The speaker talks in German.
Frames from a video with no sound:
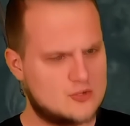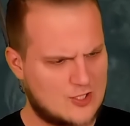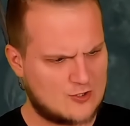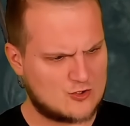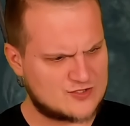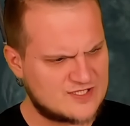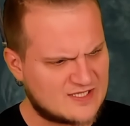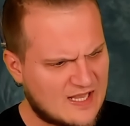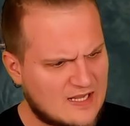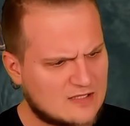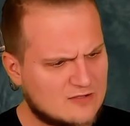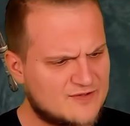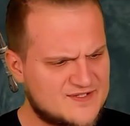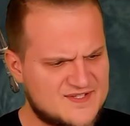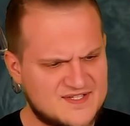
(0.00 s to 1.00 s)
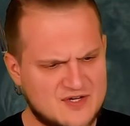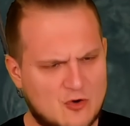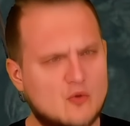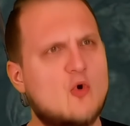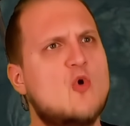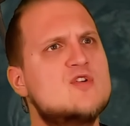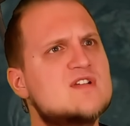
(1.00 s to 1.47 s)
noch die
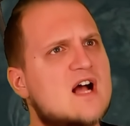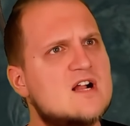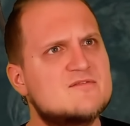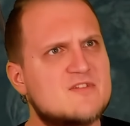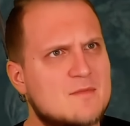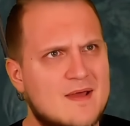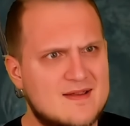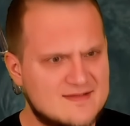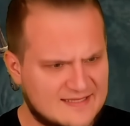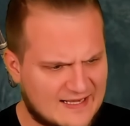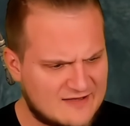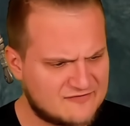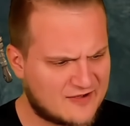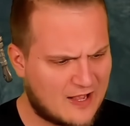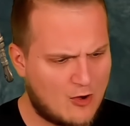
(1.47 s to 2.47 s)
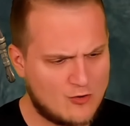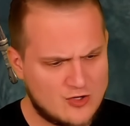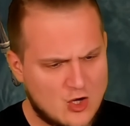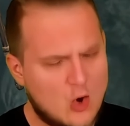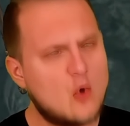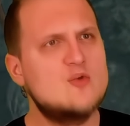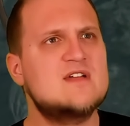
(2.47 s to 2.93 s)
Krankenversicherung, Unterhalt für meine drei Frauen
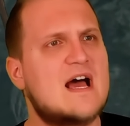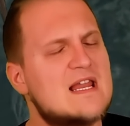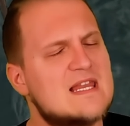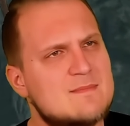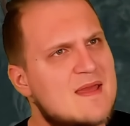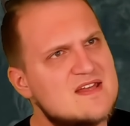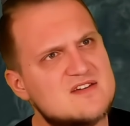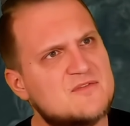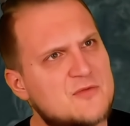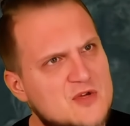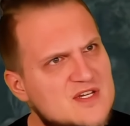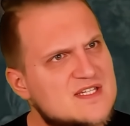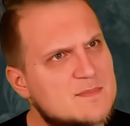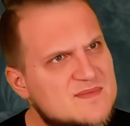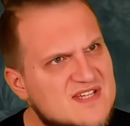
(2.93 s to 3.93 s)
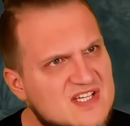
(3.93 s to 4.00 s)
und Alimente für die 17